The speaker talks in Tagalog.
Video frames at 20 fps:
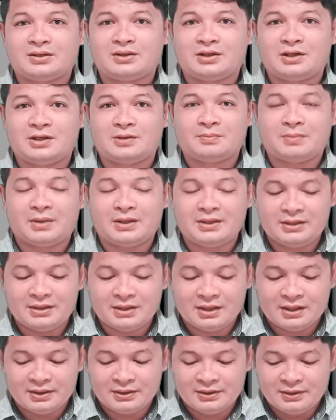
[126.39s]
Yung
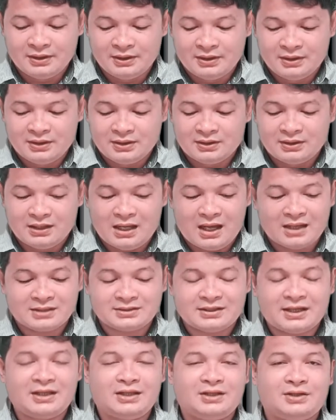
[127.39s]
paniya, naa
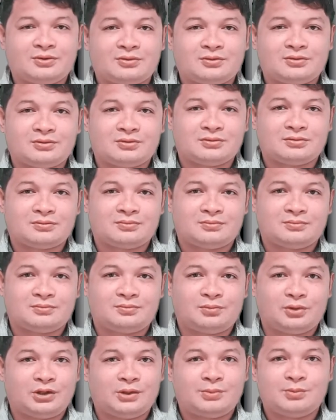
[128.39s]
sa inyo,
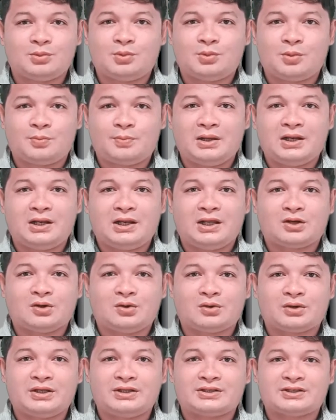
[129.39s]
pwede mo mupili
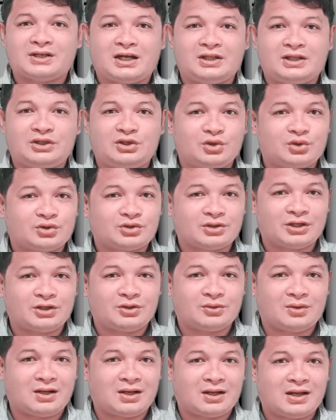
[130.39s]
kung kinsa nga Dios ang
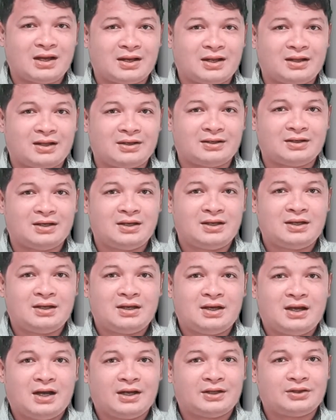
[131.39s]
inyong alagaran.
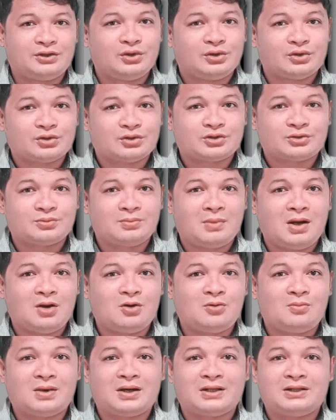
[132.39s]
Ang Dios ba
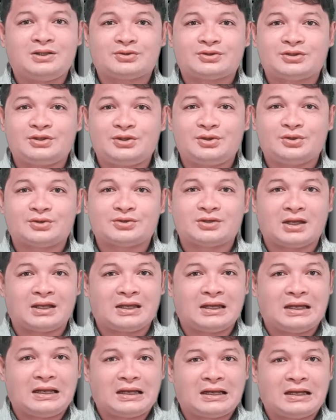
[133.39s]
o mga Dios-Dios nga
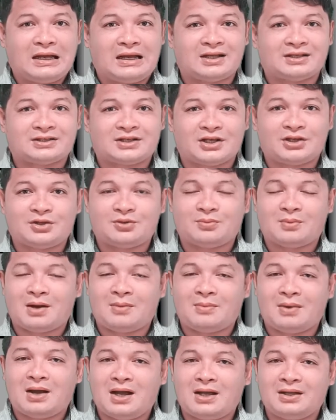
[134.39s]
gialagaran sa inyong mga
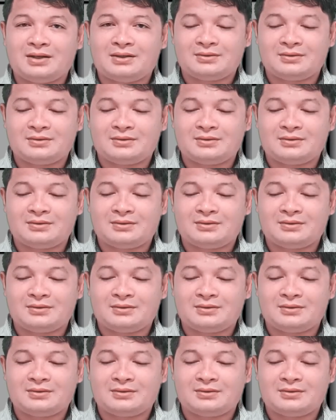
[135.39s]
amahan?